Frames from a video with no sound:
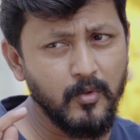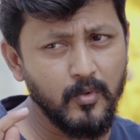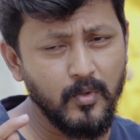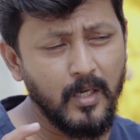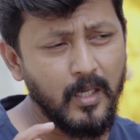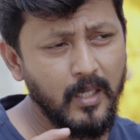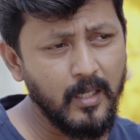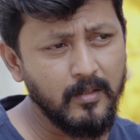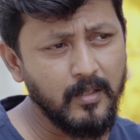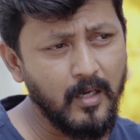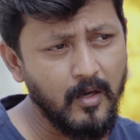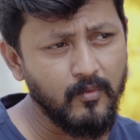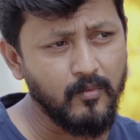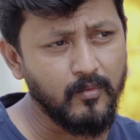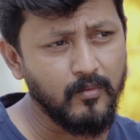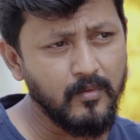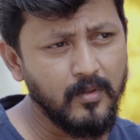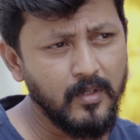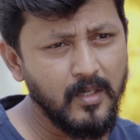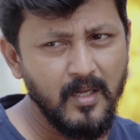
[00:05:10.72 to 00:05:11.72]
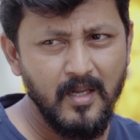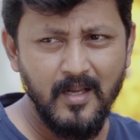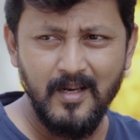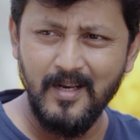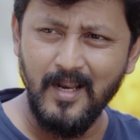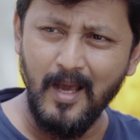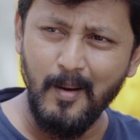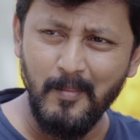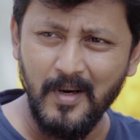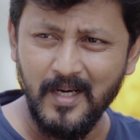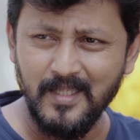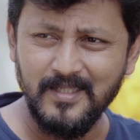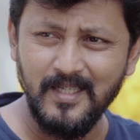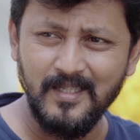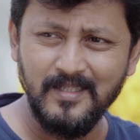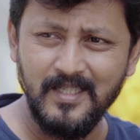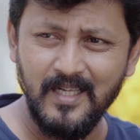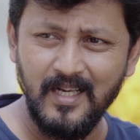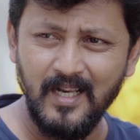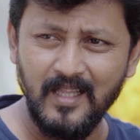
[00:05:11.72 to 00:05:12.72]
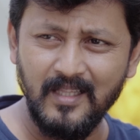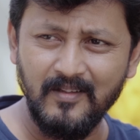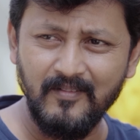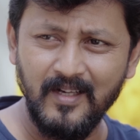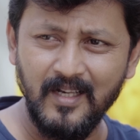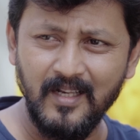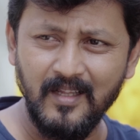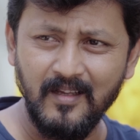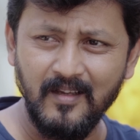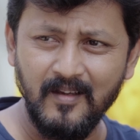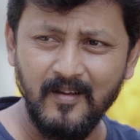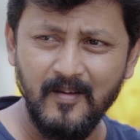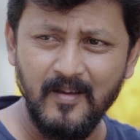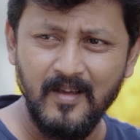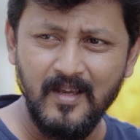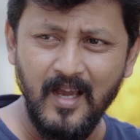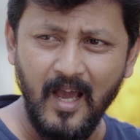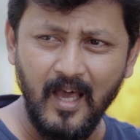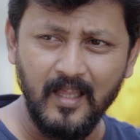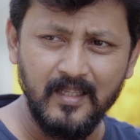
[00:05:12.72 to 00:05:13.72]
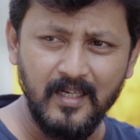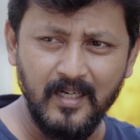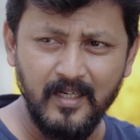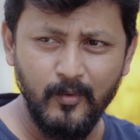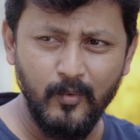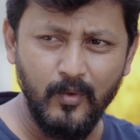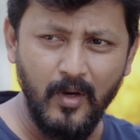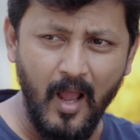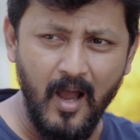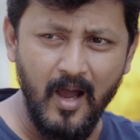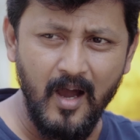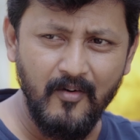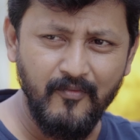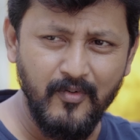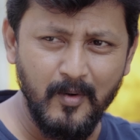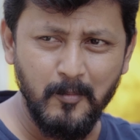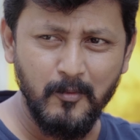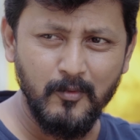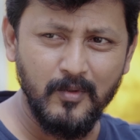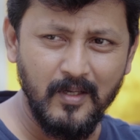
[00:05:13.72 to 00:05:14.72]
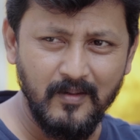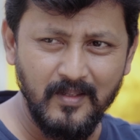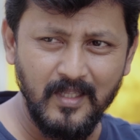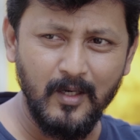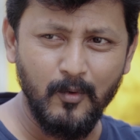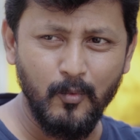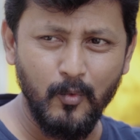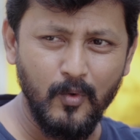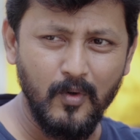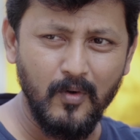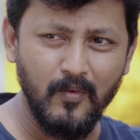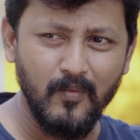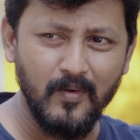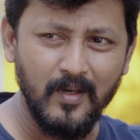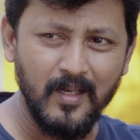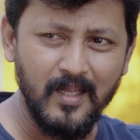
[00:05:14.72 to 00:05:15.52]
एक सौ पचास रूपए तक लगेगा मानता हूँ की मैं कुछ बोलता नहीं हूँ पर फिर भी मुझे एक आधा अमाउंट तो मिलना ही